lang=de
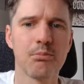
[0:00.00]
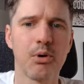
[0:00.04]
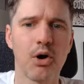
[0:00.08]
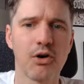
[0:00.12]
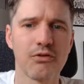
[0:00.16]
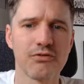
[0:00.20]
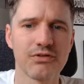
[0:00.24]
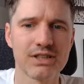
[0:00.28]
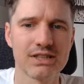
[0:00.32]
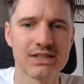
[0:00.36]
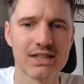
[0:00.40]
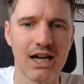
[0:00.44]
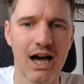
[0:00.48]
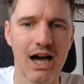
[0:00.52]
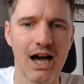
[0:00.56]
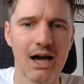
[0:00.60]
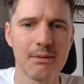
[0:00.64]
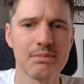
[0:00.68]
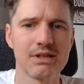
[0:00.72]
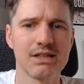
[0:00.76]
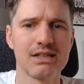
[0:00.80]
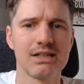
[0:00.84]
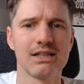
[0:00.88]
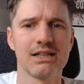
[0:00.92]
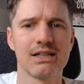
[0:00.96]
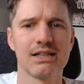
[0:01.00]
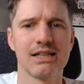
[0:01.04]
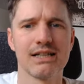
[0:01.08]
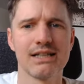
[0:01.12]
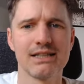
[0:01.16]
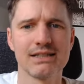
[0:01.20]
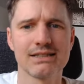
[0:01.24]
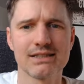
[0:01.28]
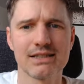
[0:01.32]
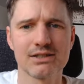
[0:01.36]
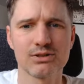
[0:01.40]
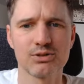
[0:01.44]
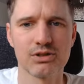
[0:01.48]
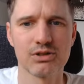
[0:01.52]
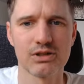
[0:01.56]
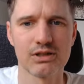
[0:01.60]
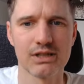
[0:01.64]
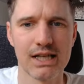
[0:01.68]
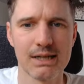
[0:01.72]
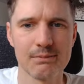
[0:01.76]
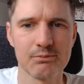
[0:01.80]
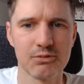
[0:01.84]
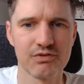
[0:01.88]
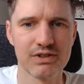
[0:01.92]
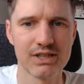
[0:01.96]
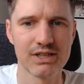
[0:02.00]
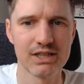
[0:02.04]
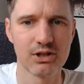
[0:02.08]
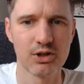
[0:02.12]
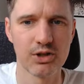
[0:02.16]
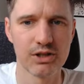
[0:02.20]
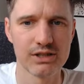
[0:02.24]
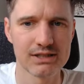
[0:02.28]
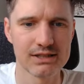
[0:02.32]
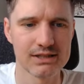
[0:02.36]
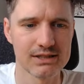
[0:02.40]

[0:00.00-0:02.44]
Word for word: profitabel ist das Unternehmen und wie können